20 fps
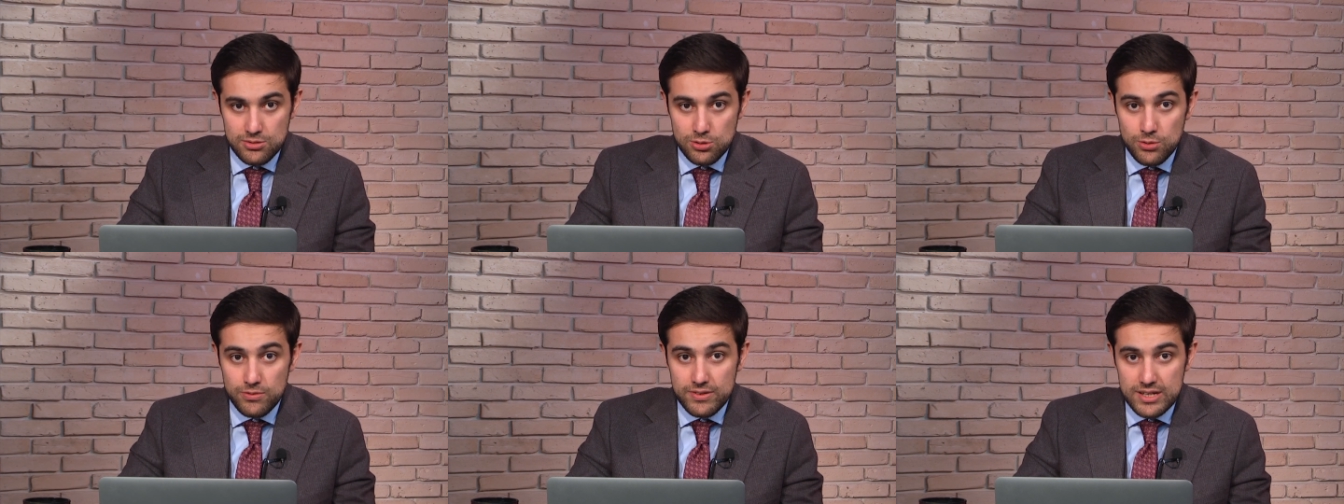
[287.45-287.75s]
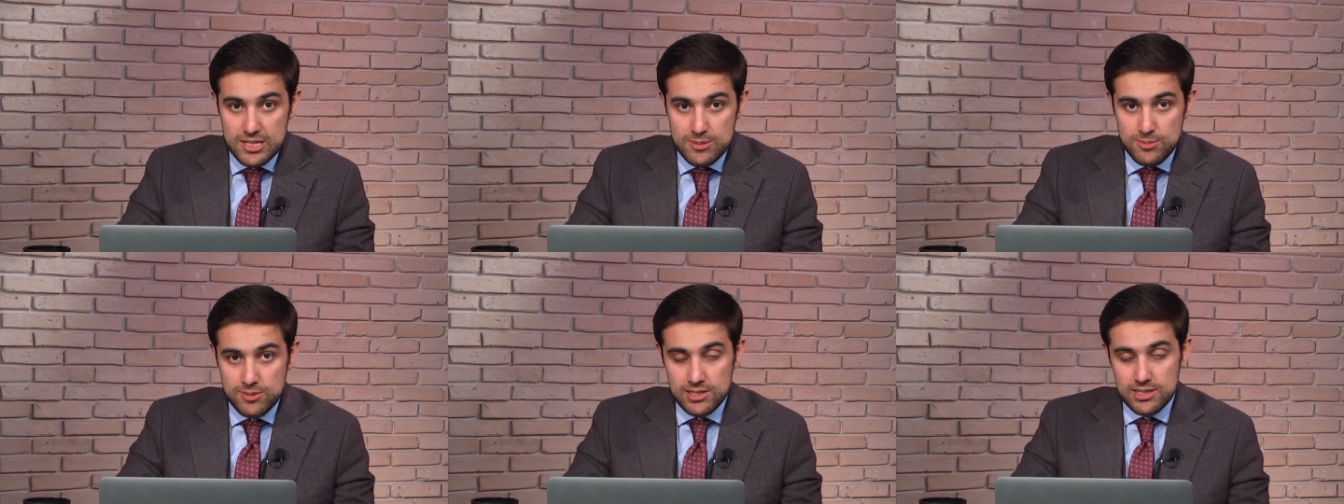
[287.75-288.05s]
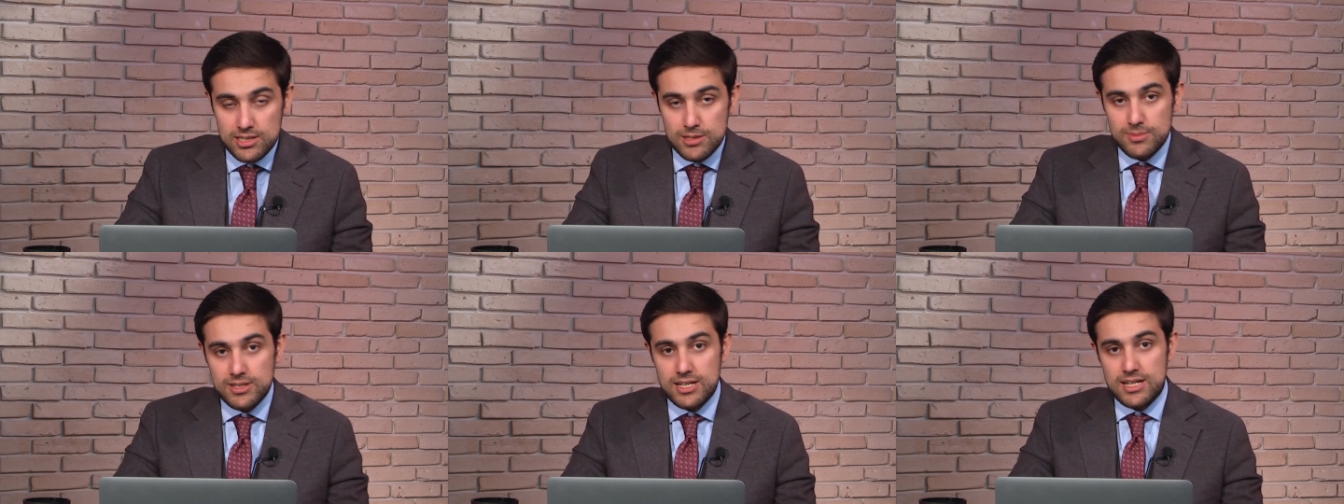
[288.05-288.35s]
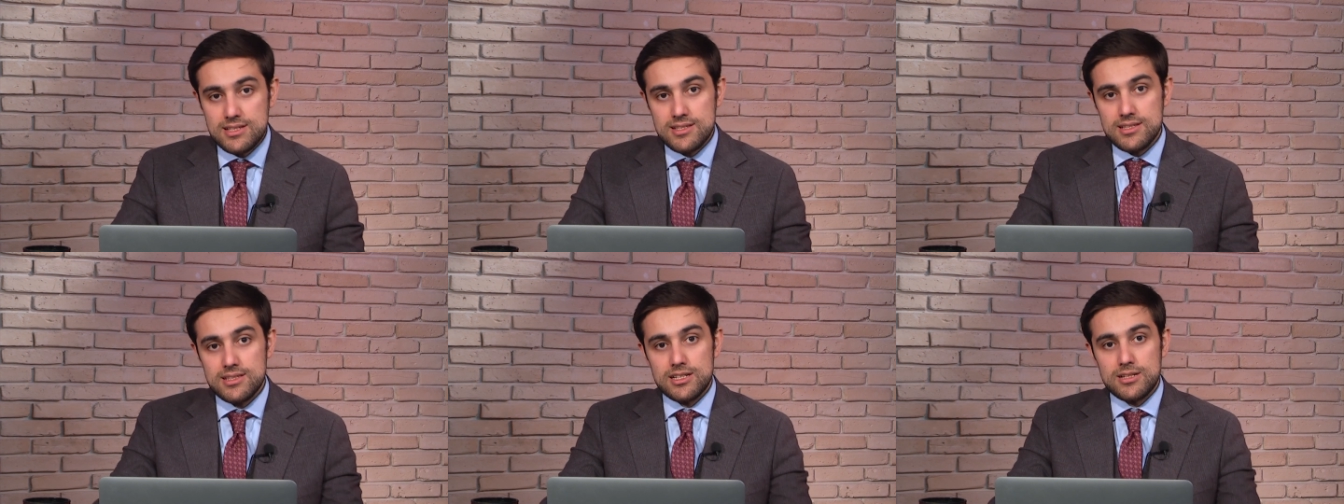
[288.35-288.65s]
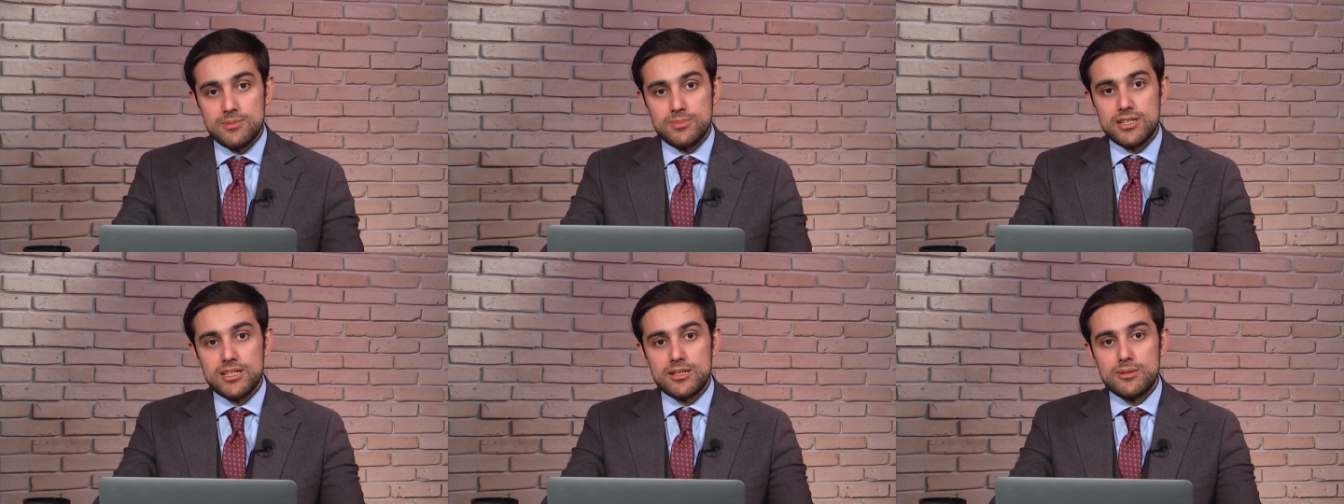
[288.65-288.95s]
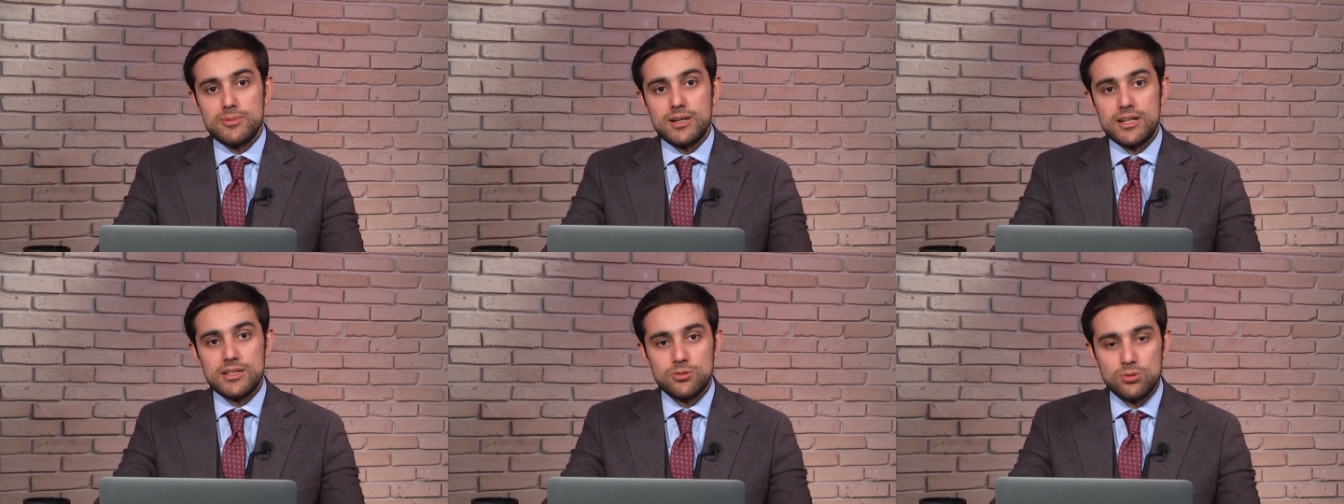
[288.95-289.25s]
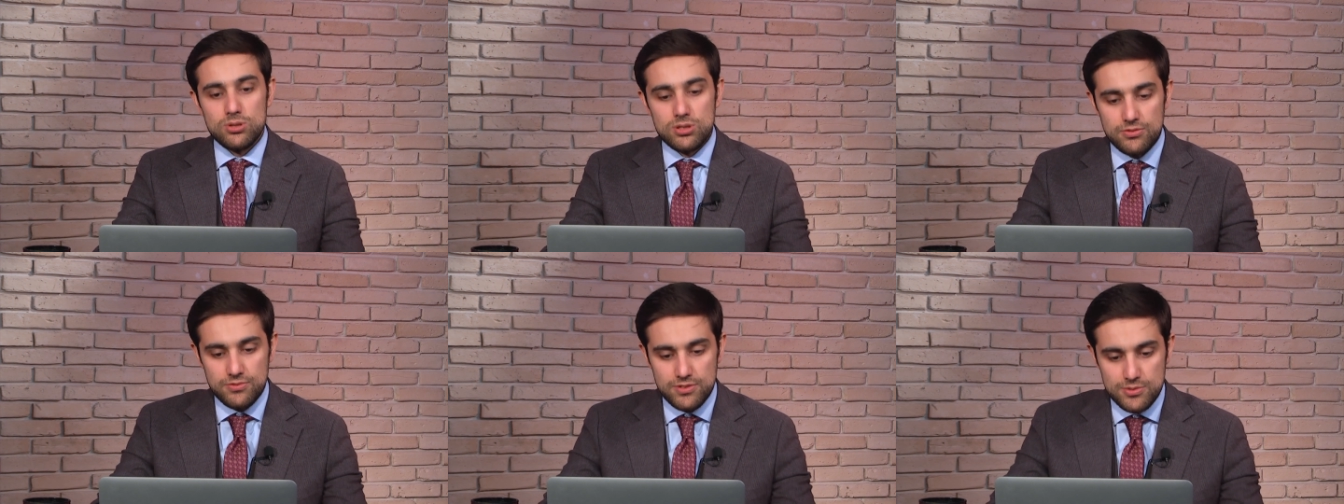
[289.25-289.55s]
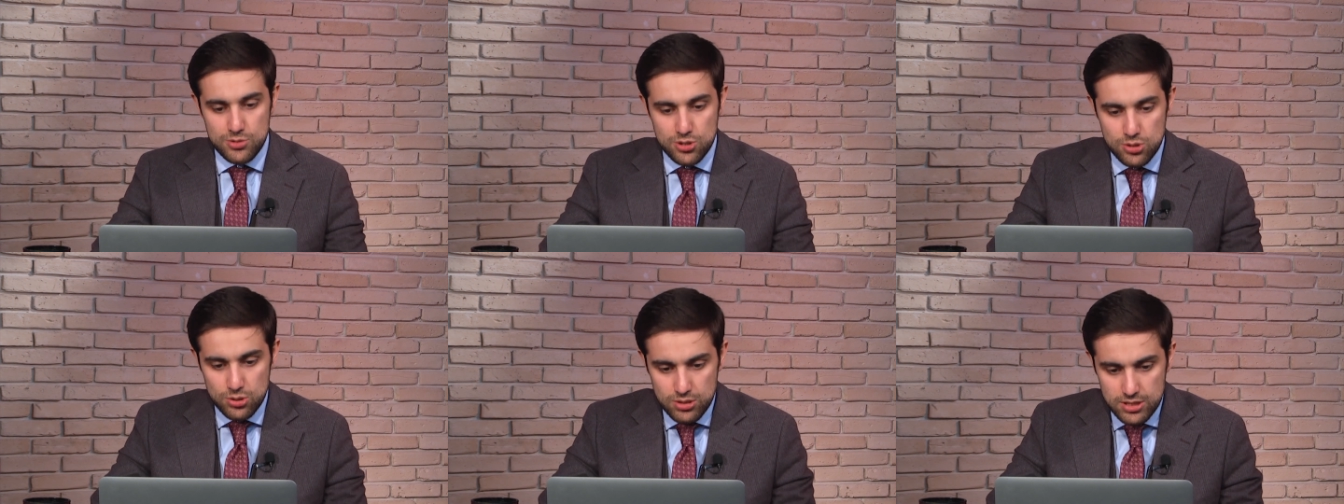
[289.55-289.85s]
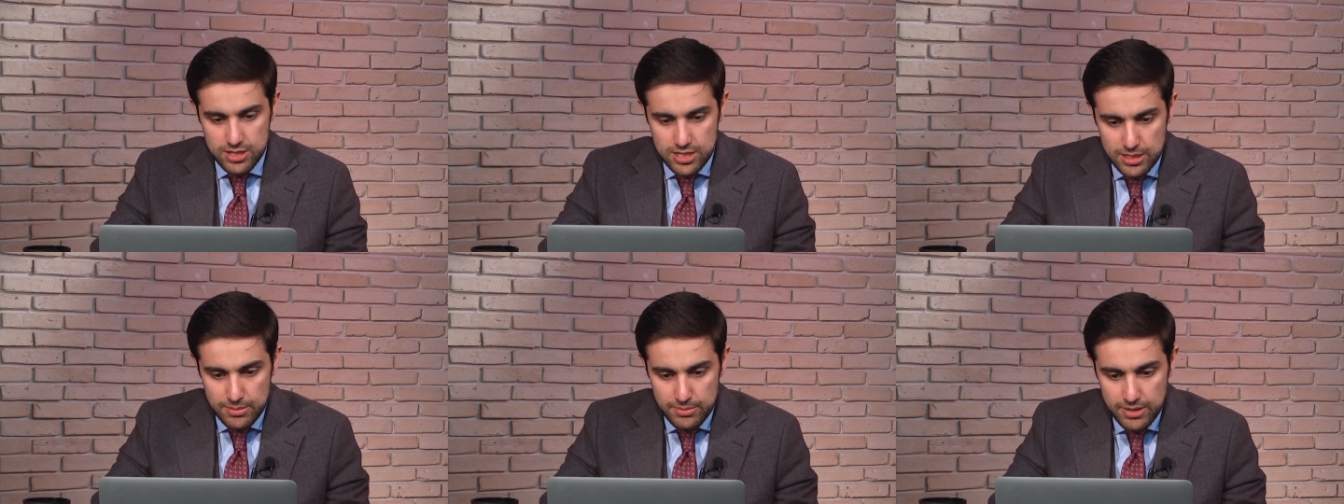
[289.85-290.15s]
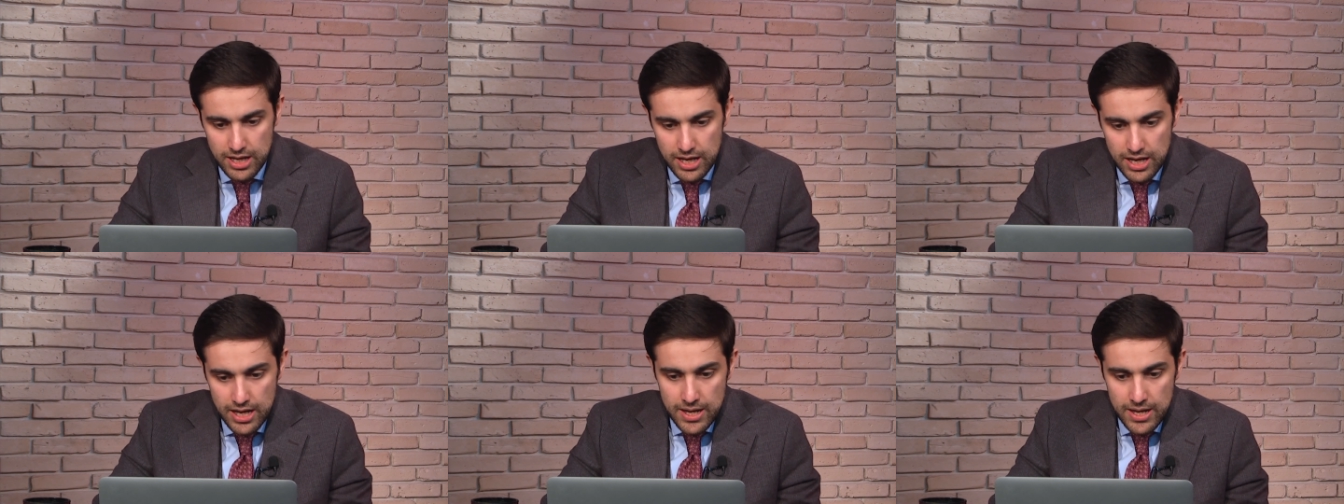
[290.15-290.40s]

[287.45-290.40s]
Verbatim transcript: новоизбранным канцлером Германии Олафом Шольцем,